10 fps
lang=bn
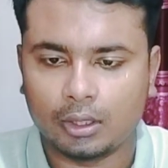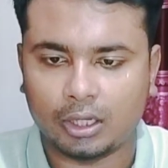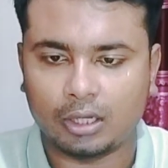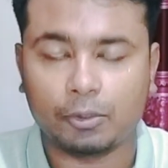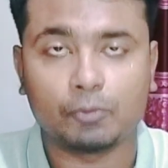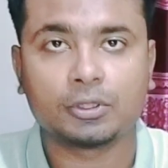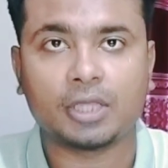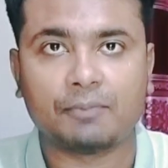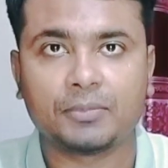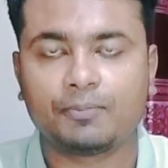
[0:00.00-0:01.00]
আর
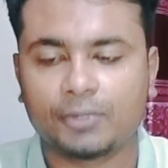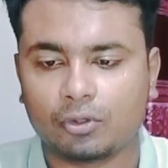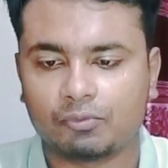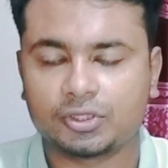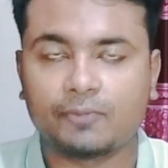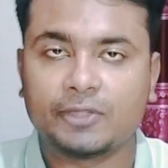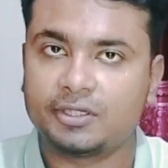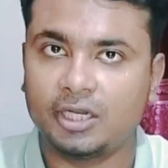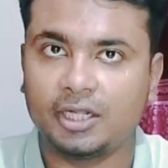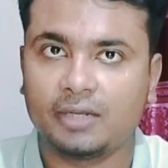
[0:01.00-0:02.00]
পরবর্তী আপডেট পেতে অবশ্যই
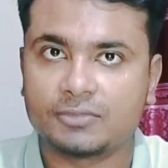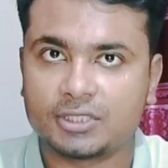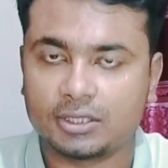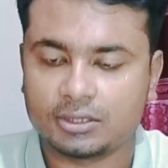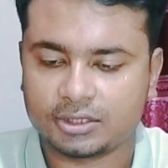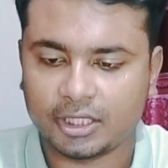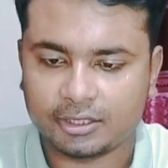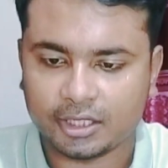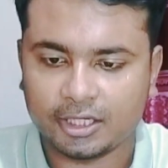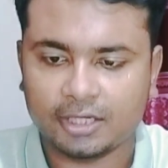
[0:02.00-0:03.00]
আমাদের টেলিগ্রাম
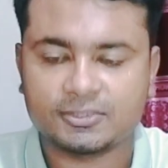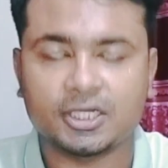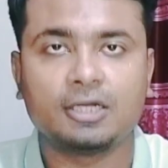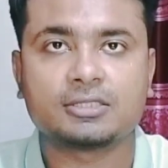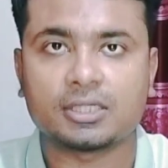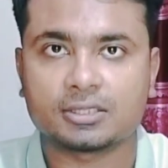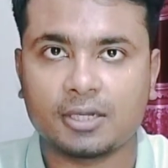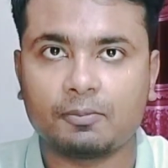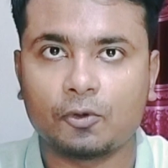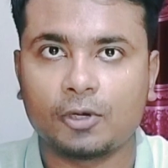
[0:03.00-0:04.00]
চ্যানেল টেলিগ্রাম চ্যানেলে
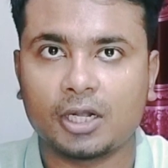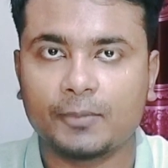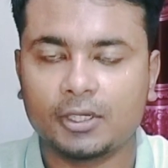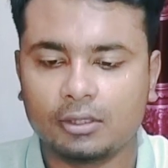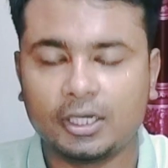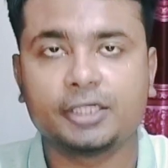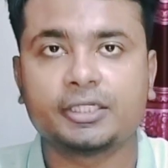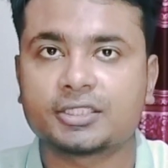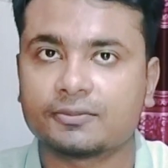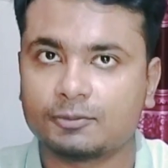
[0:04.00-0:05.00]
সাবস্ক্রাইব করে রাখবেন
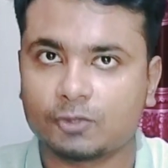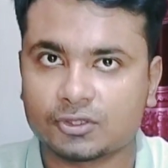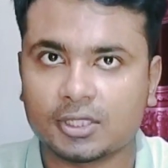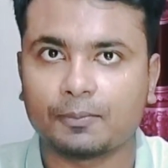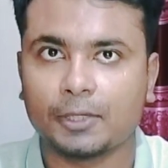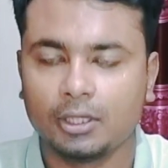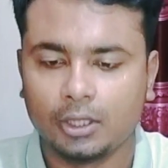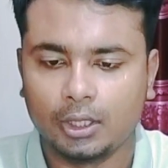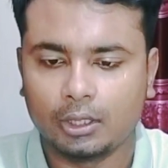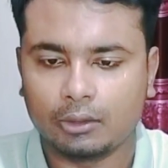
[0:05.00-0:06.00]
লিঙ্ক ডেসক্রিপশন বক্সে থাকবে
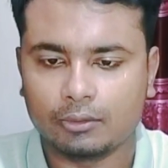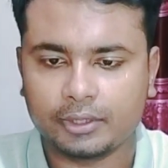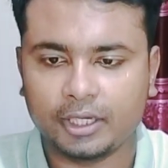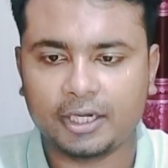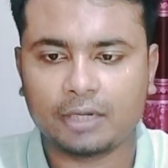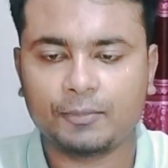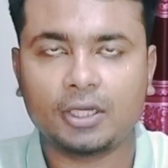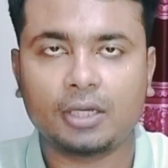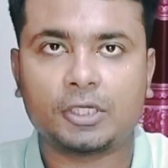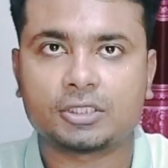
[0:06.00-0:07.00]
কারণ
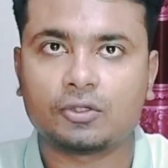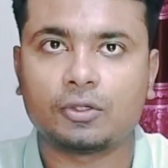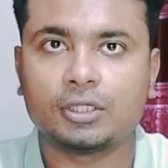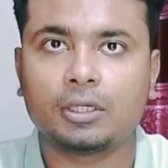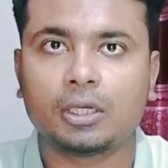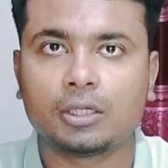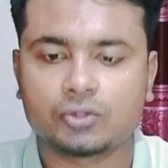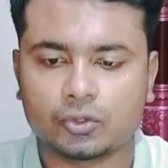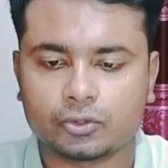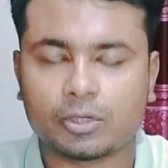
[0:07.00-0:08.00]
টেলিগ্রামে আমি আশা করি
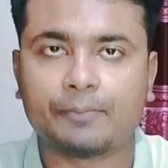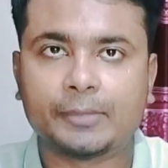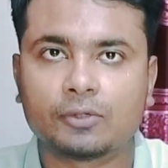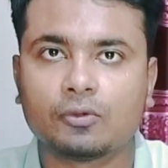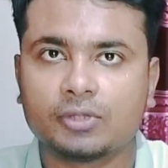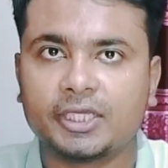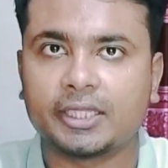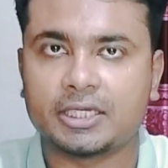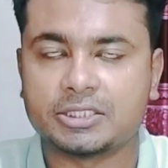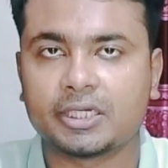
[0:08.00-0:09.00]
ছোটো ছোটো আপডেটগুলো
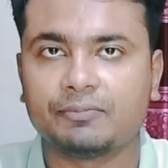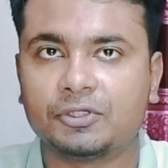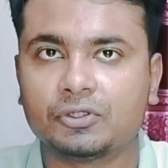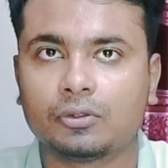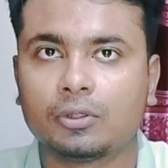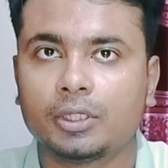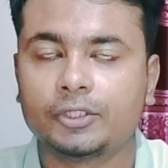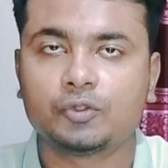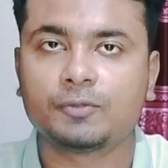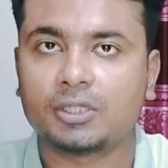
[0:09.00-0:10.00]
দিয়ে থাকি যেটা ভিডিও
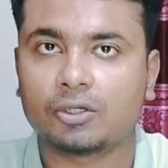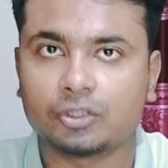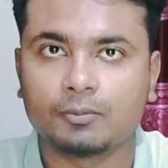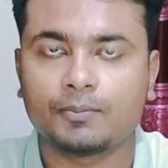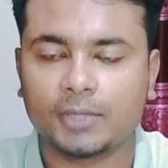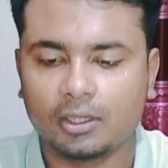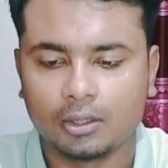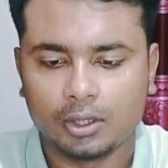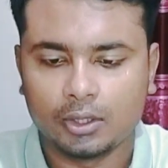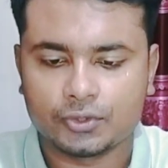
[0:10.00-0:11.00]
ইউটিউবে দেওয়া সম্ভব না
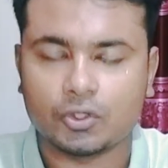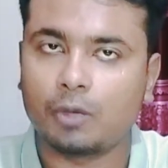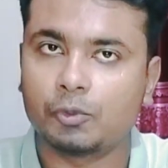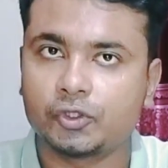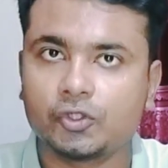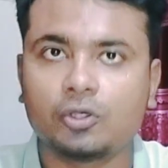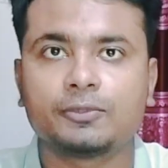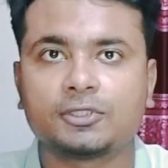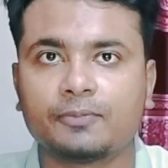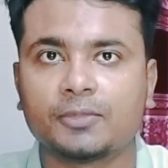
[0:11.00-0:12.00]
সো অবশ্যই
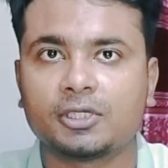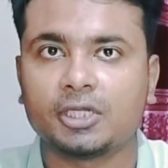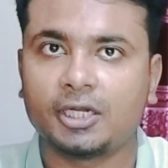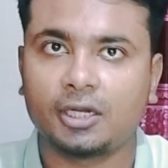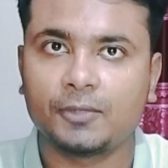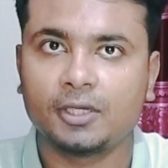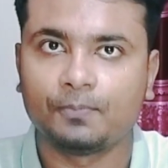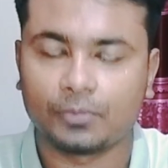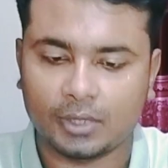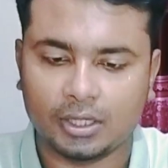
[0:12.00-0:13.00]
অবশ্যই আপনারা টেলিগ্রামে
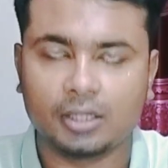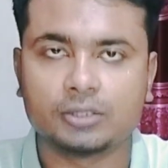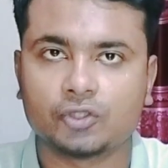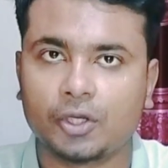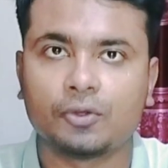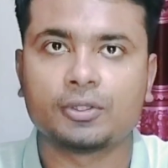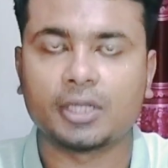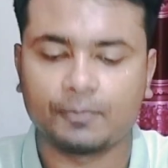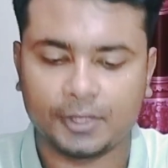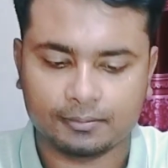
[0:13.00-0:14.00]
জয়েন
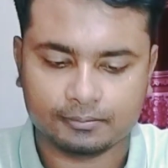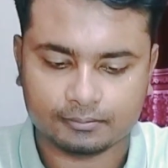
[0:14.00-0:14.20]
হয়ে থাকবেন